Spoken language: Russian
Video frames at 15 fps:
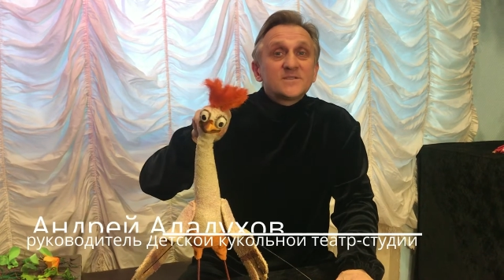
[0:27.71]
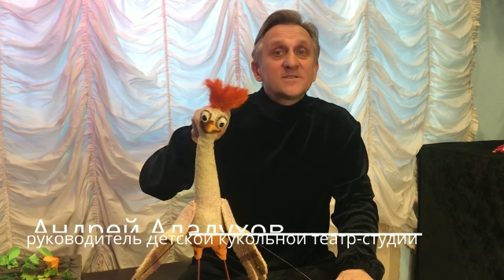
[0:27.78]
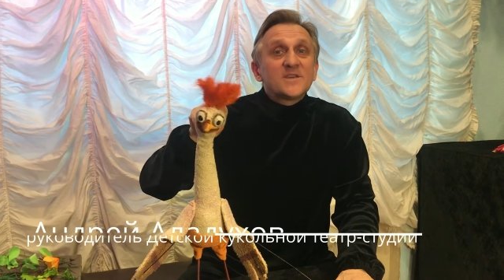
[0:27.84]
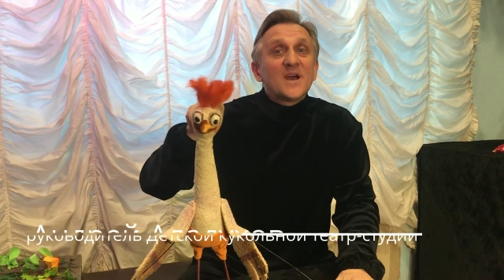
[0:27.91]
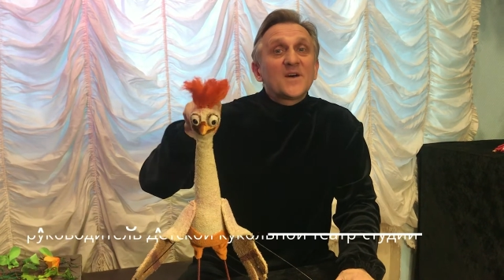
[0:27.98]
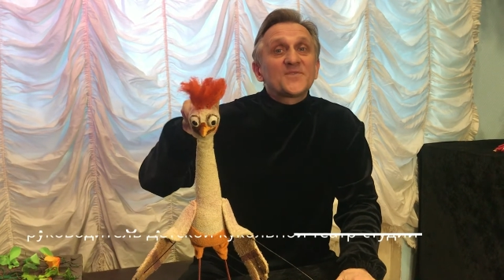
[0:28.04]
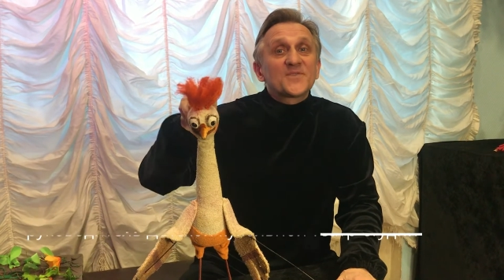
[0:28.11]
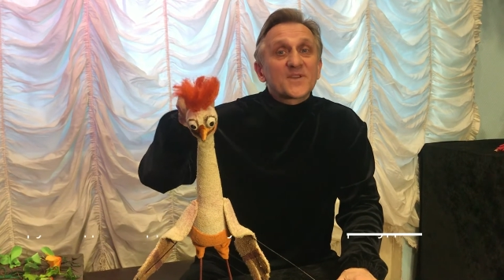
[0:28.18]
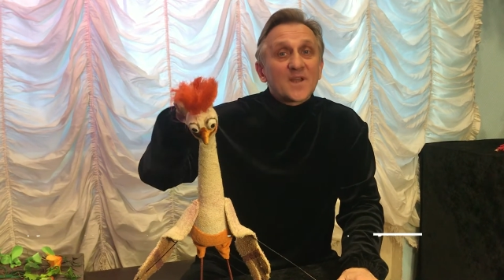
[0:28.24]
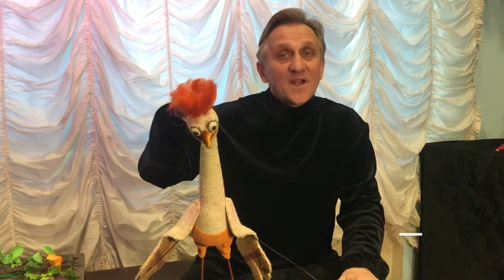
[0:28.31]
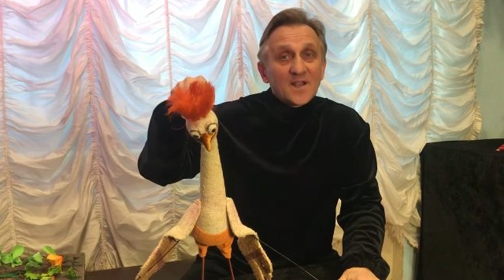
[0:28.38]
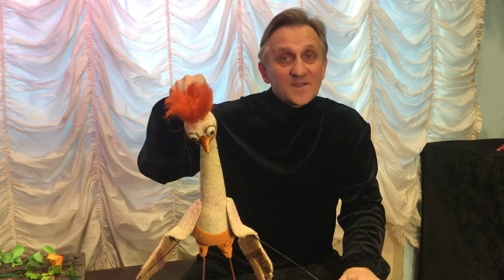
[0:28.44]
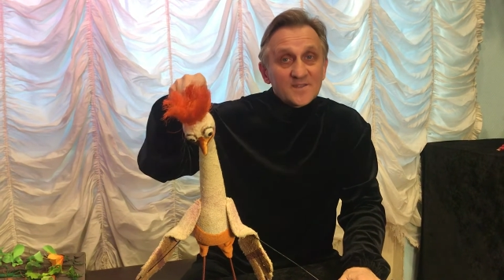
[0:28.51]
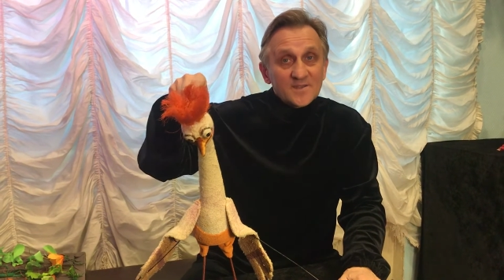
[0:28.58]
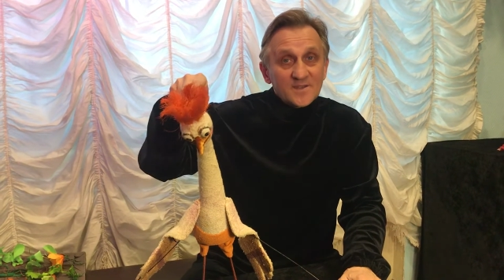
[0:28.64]

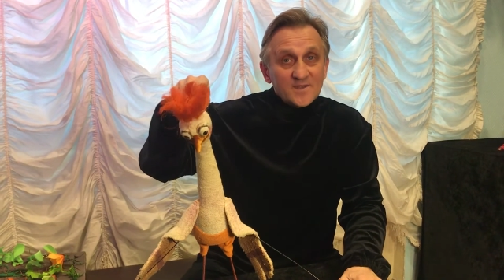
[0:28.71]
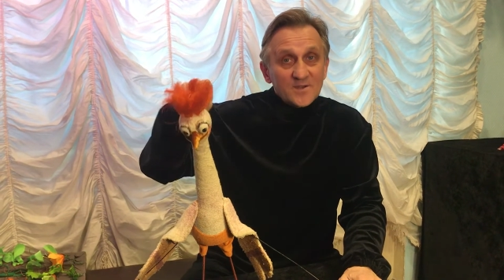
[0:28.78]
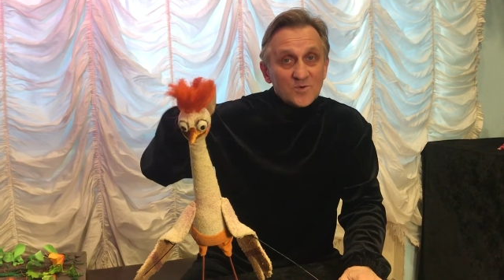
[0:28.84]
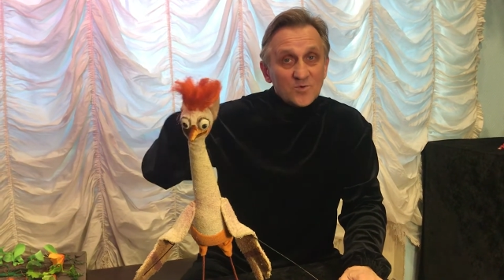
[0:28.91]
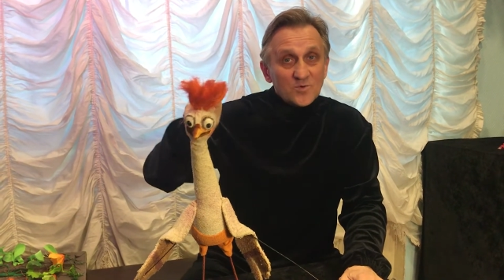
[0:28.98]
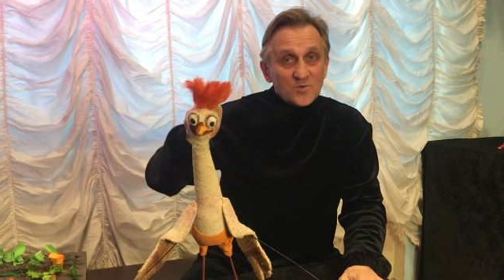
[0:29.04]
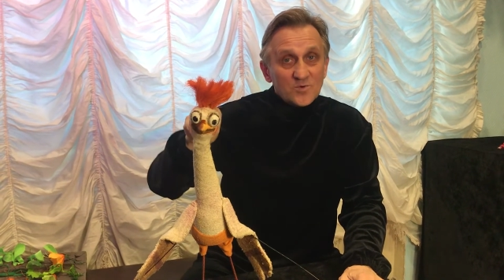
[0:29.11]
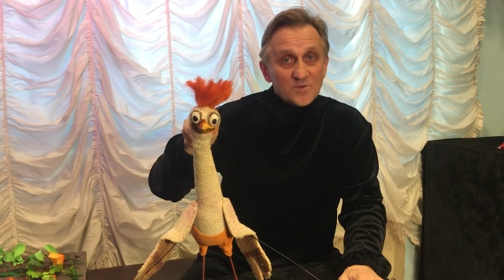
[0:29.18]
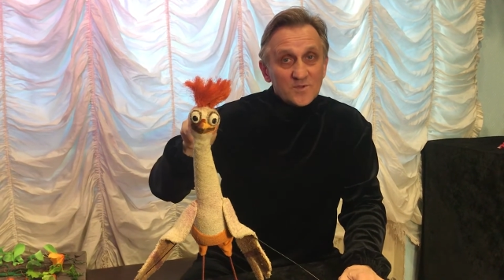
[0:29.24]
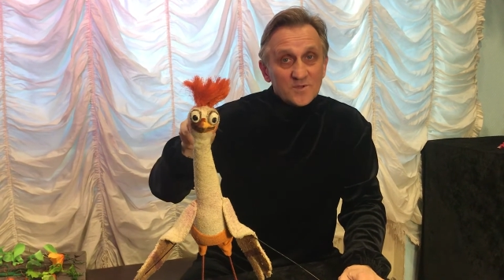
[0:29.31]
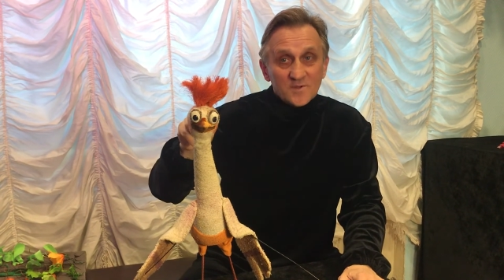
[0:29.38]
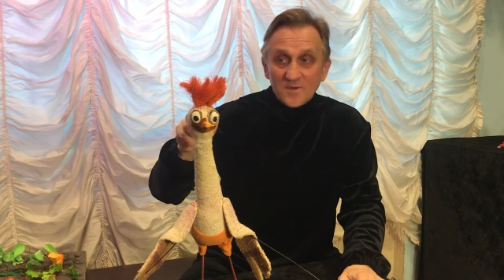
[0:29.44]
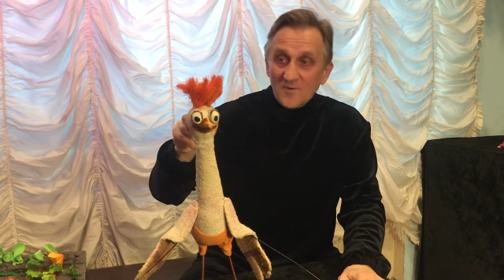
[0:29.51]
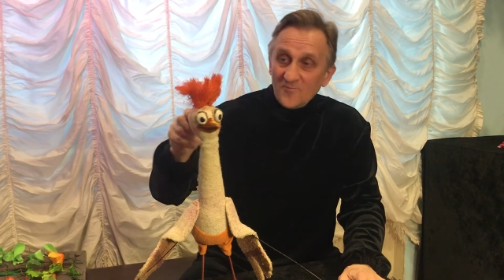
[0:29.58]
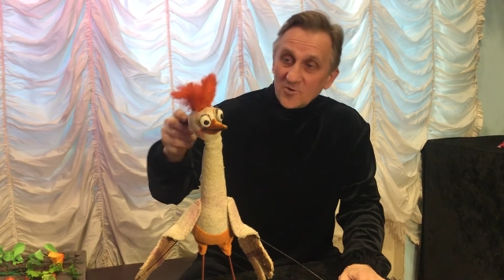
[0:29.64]
театральные куклы.
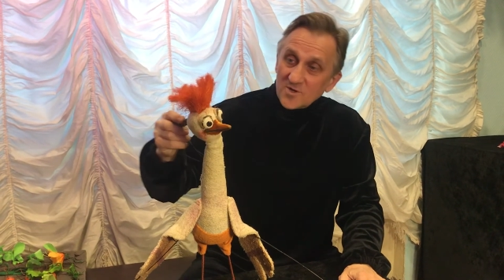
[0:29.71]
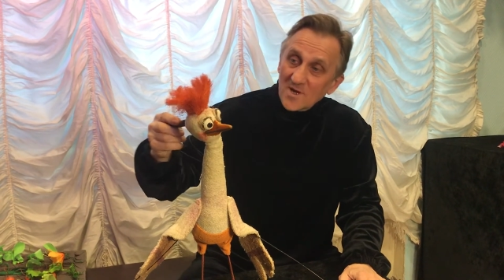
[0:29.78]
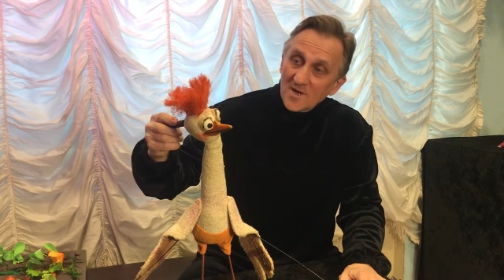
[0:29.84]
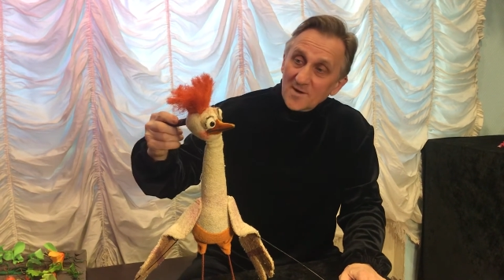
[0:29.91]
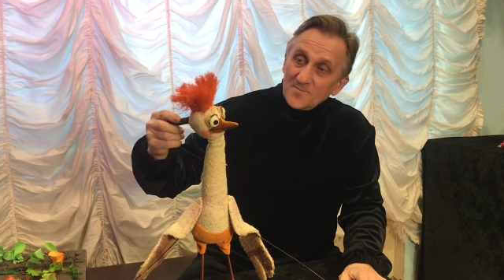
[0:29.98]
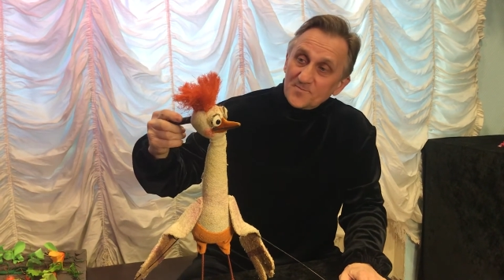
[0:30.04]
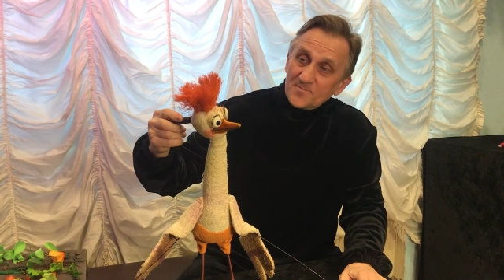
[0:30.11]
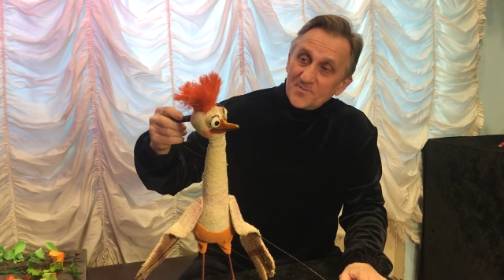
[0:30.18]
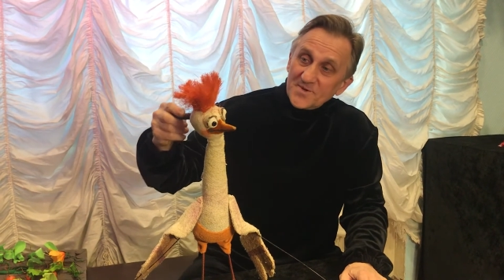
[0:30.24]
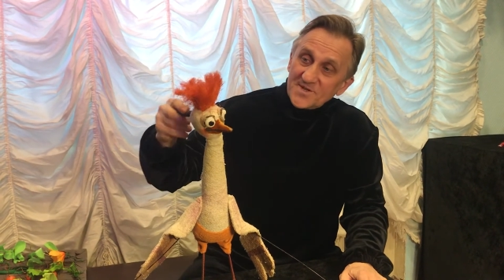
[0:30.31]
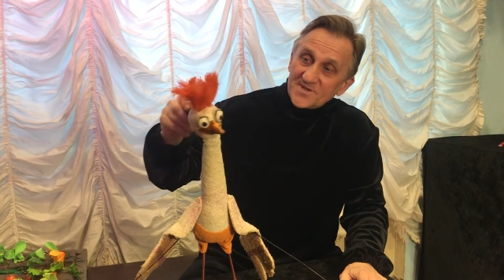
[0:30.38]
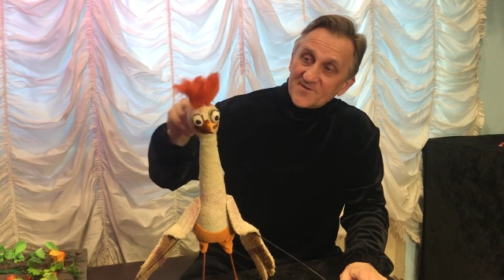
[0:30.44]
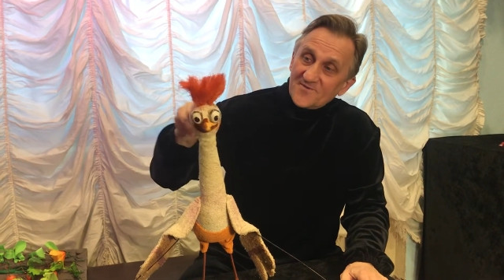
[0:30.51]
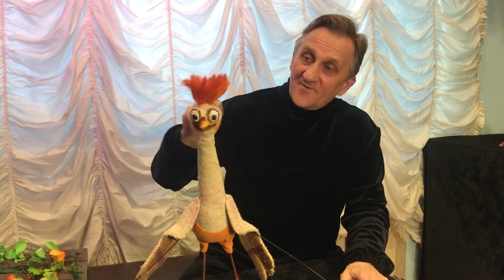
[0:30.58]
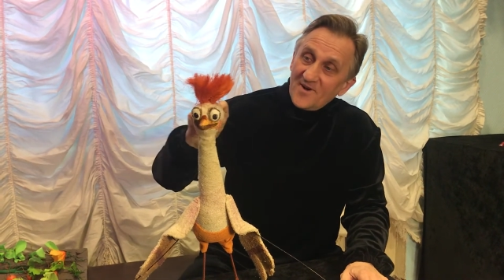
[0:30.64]
Вот
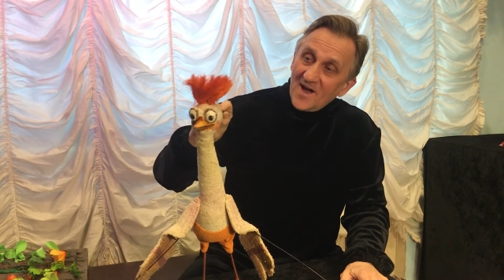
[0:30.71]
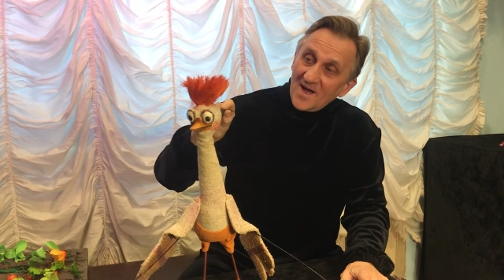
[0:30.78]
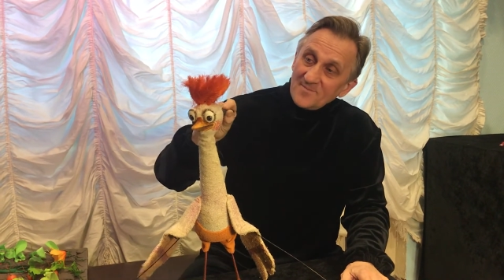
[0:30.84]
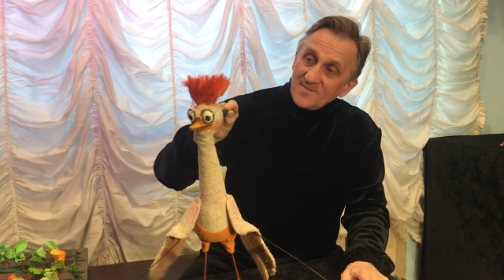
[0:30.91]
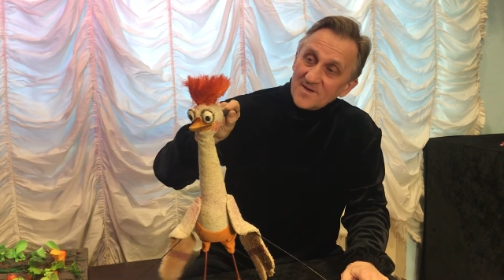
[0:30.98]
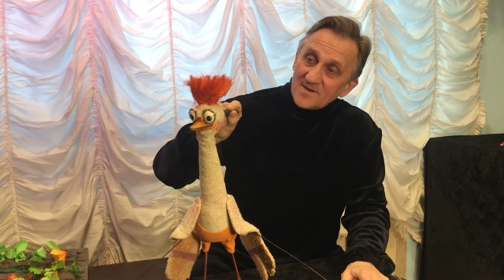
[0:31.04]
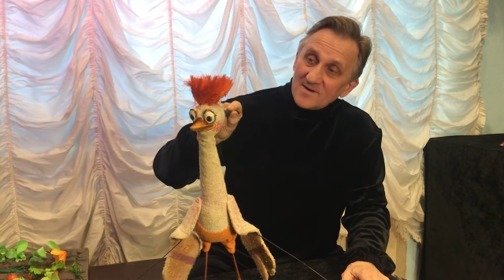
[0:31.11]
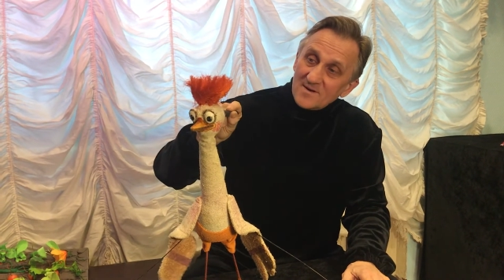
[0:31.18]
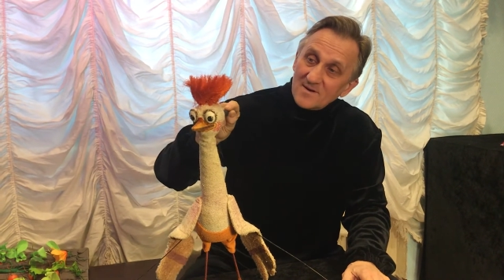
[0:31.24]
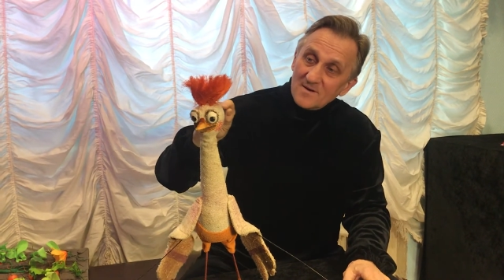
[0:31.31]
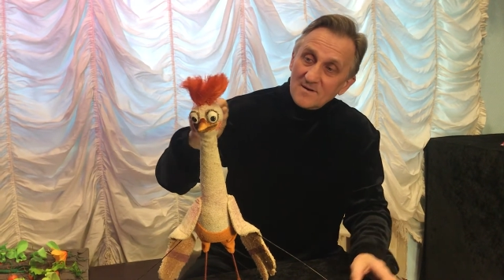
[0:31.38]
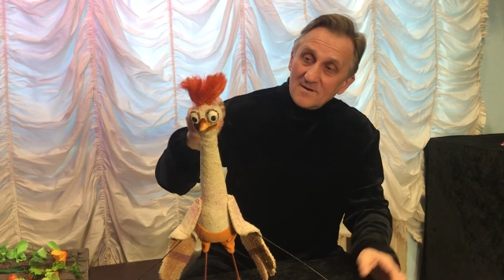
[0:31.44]
перед вами